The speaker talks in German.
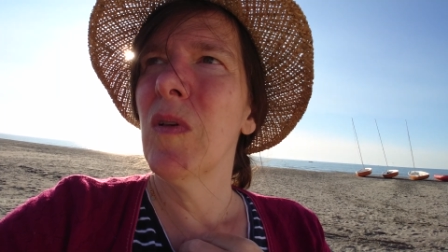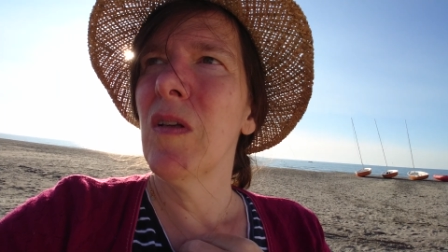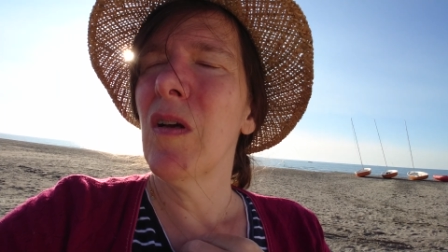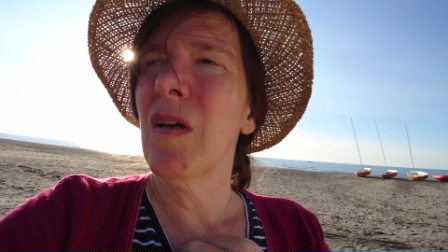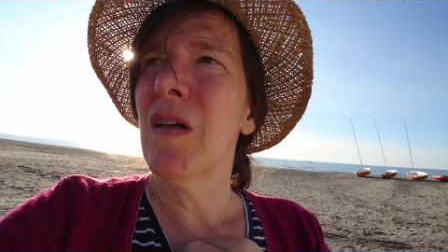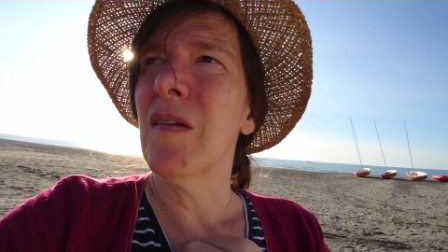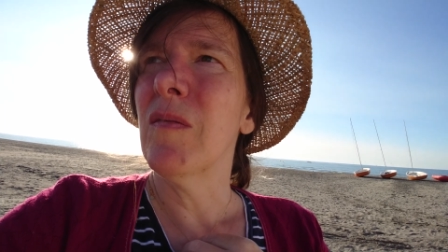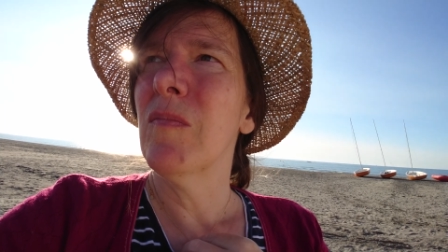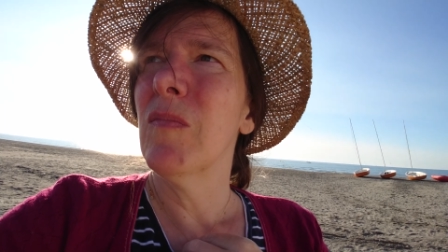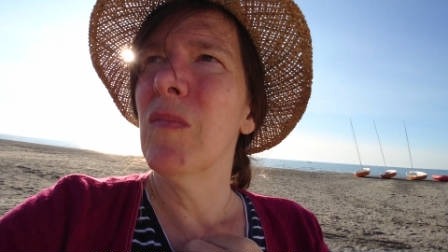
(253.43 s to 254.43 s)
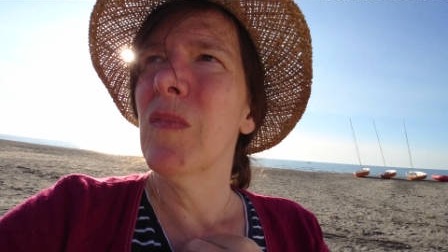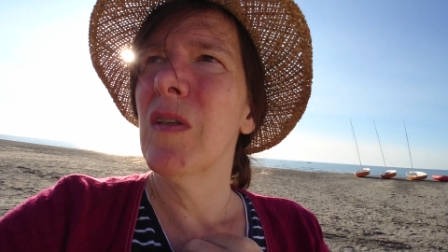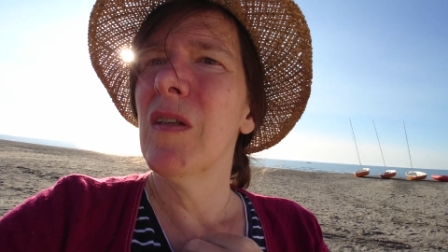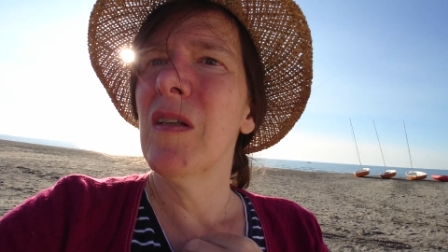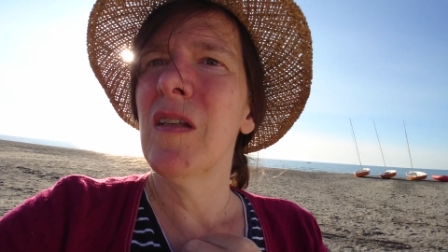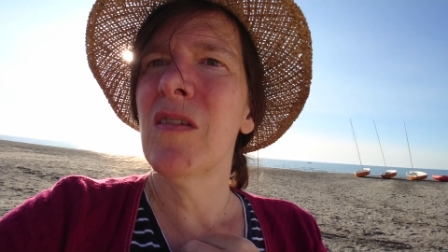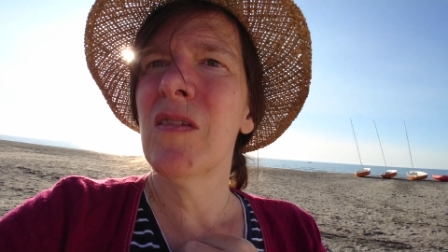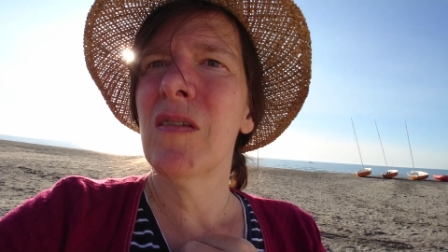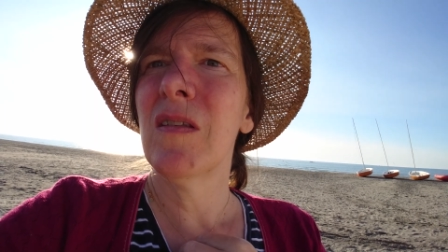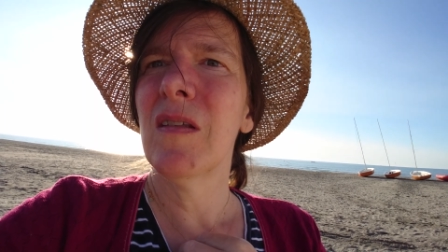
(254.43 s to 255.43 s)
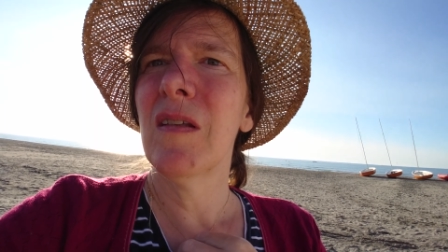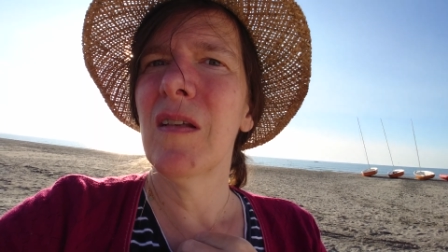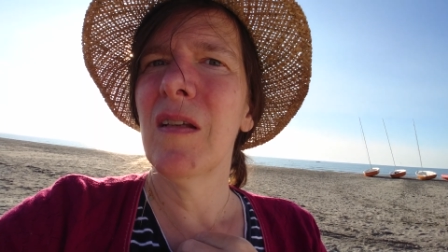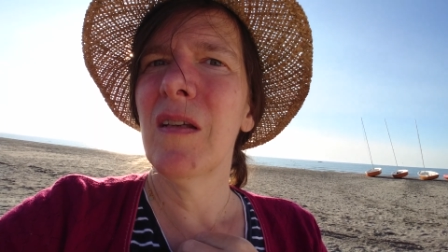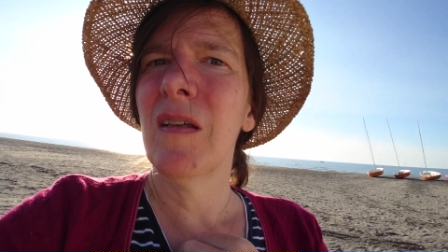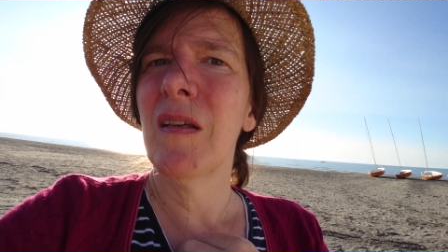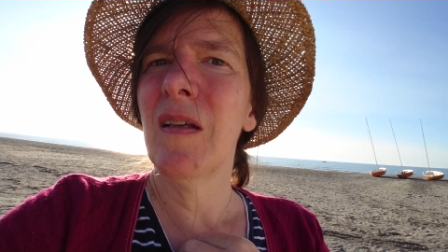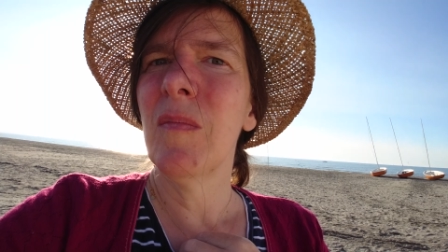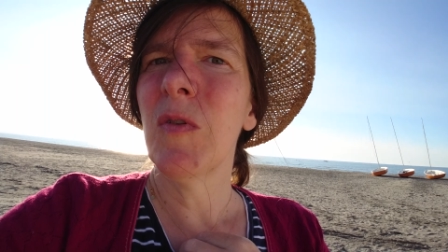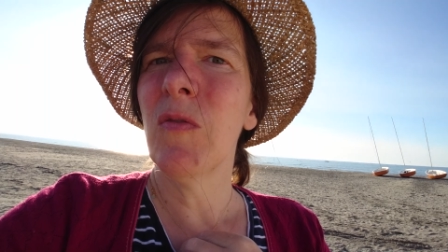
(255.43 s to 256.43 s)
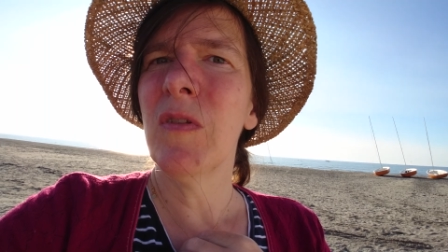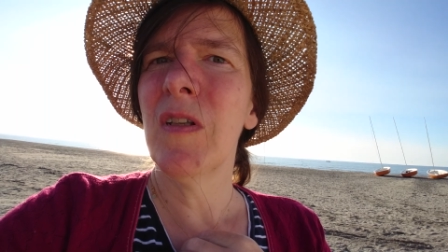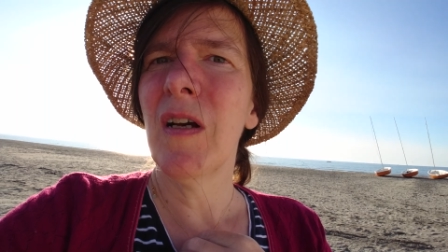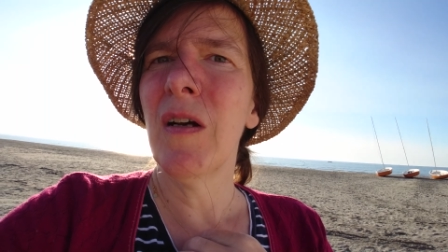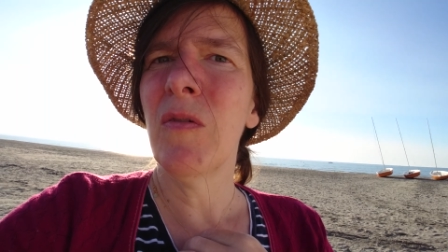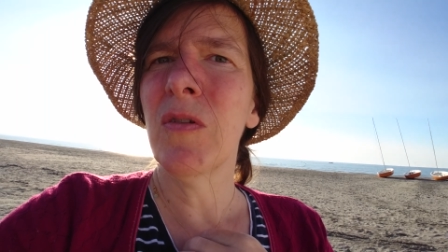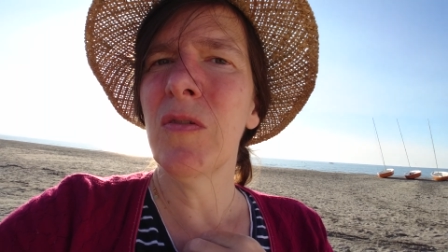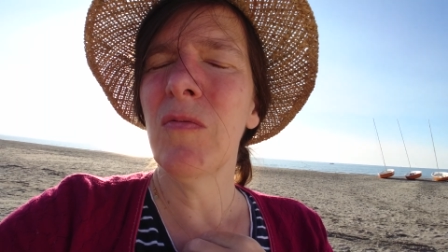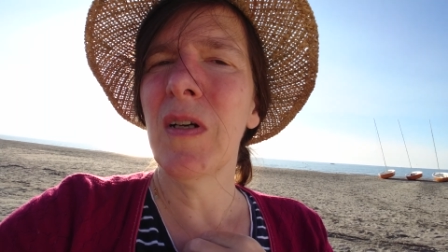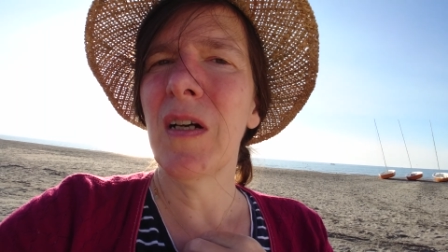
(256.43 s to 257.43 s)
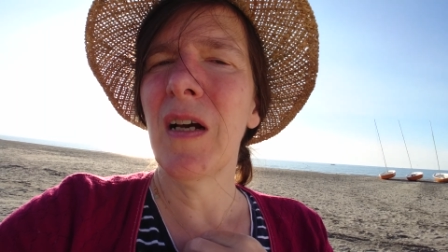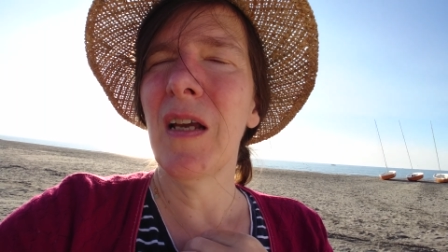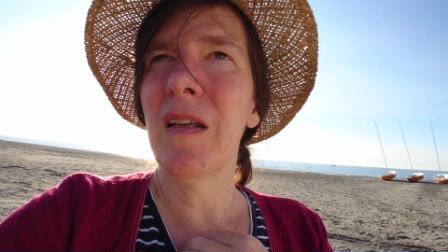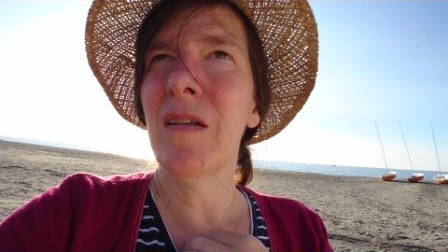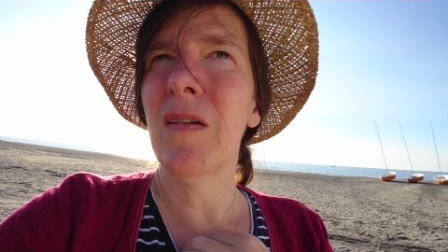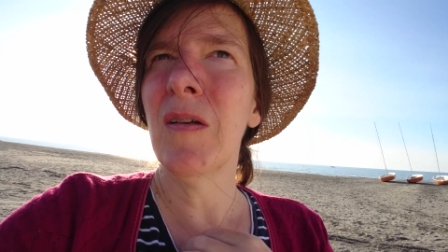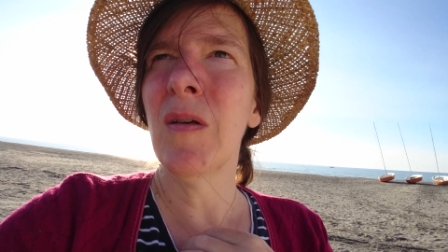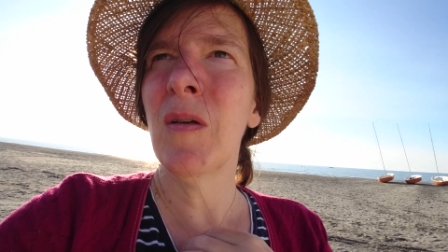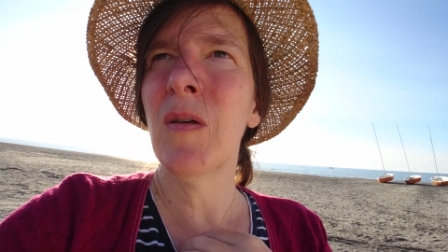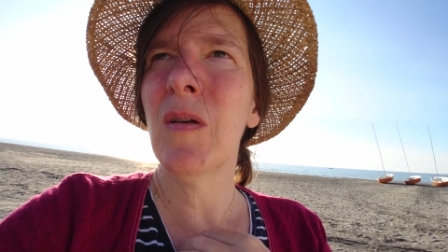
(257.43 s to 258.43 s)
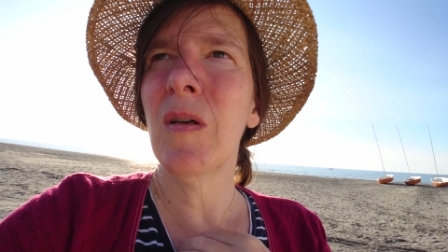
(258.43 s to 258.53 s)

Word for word: ja, ist im Grunde auch nur eine